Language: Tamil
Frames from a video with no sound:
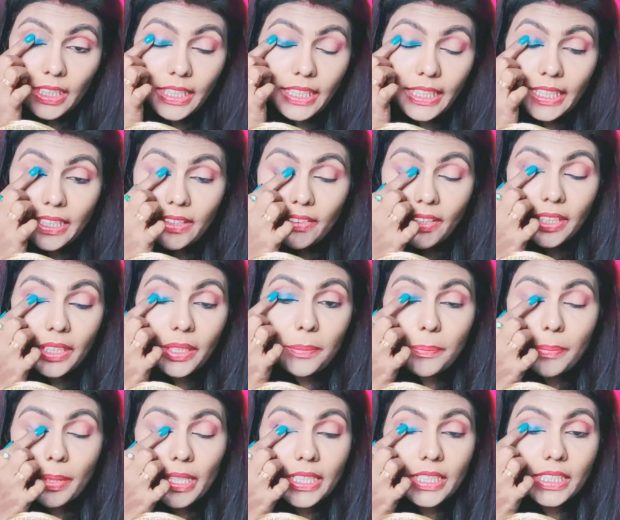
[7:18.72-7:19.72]
நீங்கள் வந்து
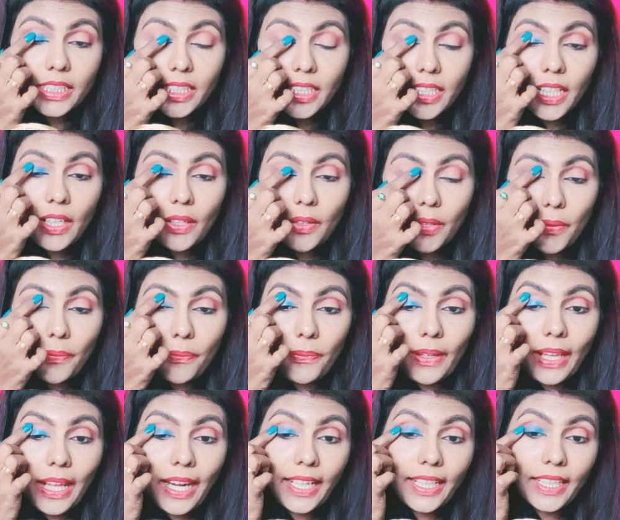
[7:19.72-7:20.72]
ப்ரஷ்ஷுன்னா ஒரு
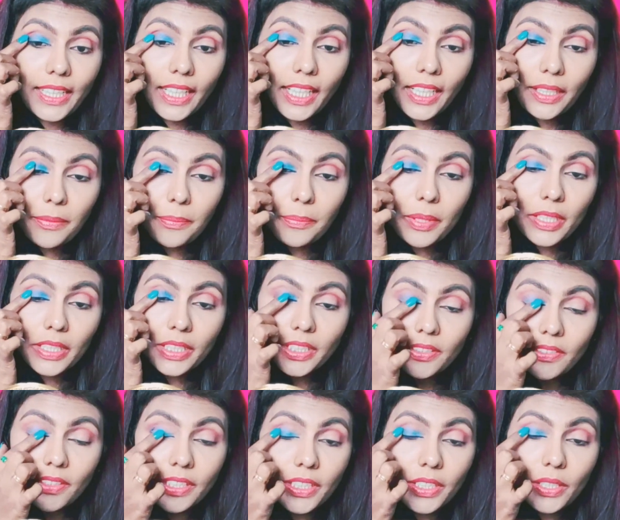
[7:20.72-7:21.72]
ஃப்ளாட்டான ப்ரஷ்
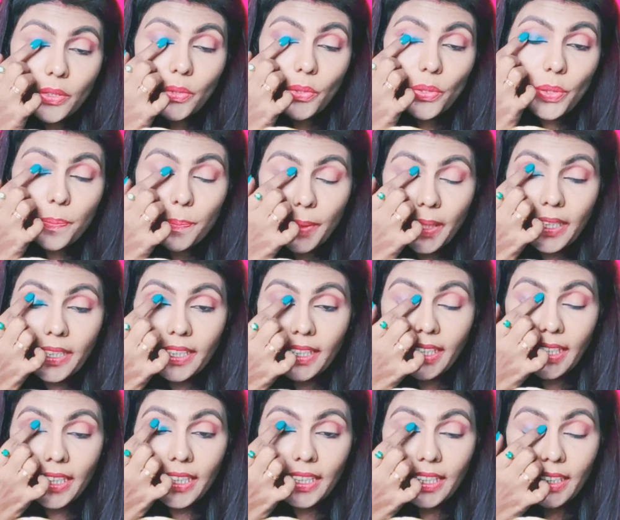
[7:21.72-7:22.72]
வச்சு யூஸ்
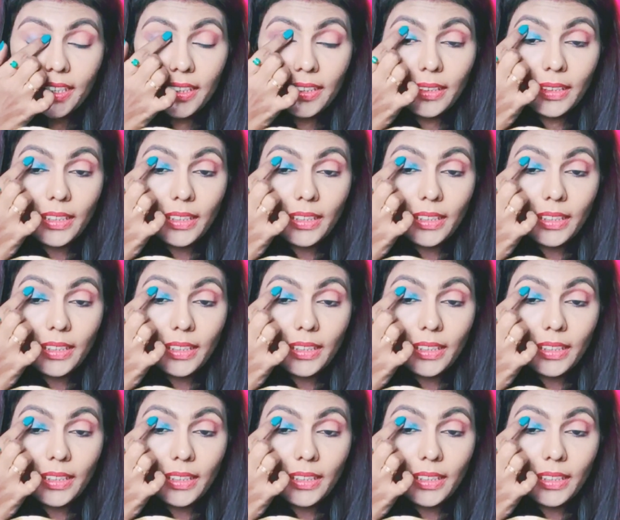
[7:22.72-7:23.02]
பண்ணிக்கலாம்